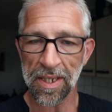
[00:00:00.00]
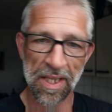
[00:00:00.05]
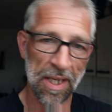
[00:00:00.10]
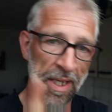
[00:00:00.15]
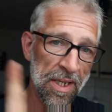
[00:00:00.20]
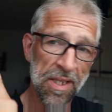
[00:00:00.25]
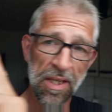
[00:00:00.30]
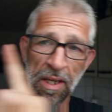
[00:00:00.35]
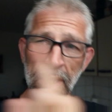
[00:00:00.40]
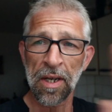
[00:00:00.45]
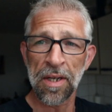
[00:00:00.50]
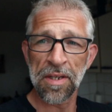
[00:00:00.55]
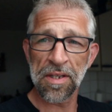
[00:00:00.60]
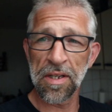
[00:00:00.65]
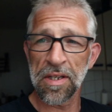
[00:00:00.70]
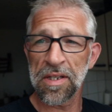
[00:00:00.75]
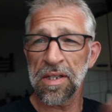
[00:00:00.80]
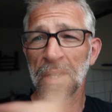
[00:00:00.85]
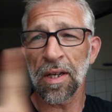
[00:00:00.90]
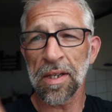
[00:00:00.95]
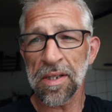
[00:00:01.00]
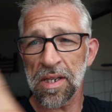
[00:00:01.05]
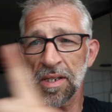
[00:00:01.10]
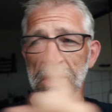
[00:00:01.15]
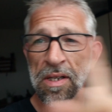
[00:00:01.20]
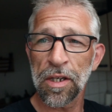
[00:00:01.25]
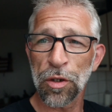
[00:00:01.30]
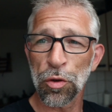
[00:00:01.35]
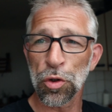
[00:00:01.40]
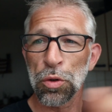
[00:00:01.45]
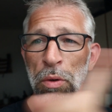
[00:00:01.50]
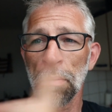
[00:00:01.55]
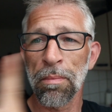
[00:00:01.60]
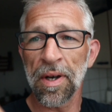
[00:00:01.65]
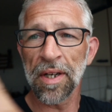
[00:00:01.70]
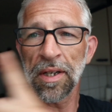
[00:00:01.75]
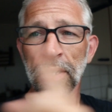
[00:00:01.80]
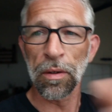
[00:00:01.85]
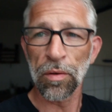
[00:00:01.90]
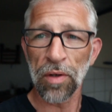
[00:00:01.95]
Das heißt, sie ist die ganze Zeit durchs
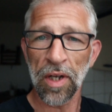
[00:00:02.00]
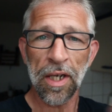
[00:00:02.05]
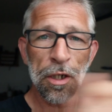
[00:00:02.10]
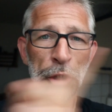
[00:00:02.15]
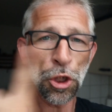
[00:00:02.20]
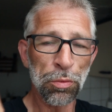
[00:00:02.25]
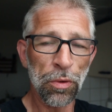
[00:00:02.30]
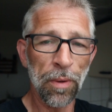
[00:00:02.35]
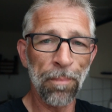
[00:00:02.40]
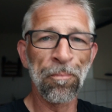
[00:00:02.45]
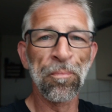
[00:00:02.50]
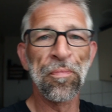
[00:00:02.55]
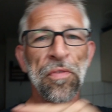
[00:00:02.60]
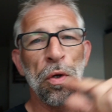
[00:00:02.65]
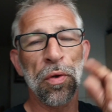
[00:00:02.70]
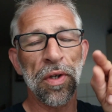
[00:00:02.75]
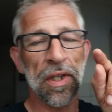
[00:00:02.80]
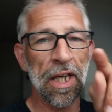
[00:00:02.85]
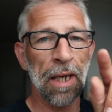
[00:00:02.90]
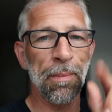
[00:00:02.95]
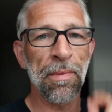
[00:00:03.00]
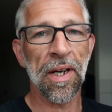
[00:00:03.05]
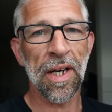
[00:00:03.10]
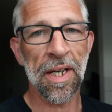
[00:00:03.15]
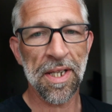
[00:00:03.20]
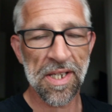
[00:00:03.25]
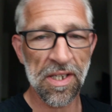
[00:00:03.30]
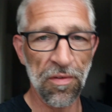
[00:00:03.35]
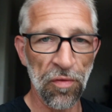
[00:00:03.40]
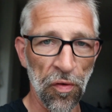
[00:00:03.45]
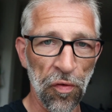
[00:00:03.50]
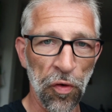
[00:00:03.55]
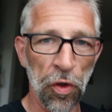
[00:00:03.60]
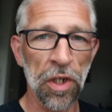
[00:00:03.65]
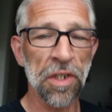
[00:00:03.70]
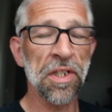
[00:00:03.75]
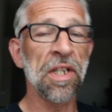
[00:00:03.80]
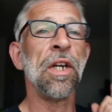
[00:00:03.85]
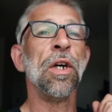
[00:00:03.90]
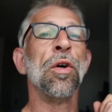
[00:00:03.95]
Schwimmbad hin und her geschwommen und die Kamera hat sie
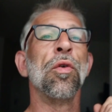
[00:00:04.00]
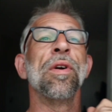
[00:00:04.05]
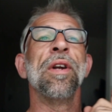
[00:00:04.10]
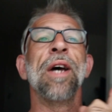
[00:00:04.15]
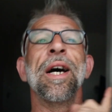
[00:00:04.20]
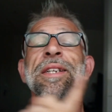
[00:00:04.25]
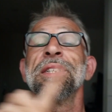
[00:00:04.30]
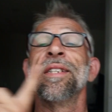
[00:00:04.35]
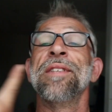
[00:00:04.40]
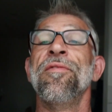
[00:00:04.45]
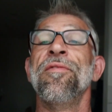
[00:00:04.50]
verfolgt und hat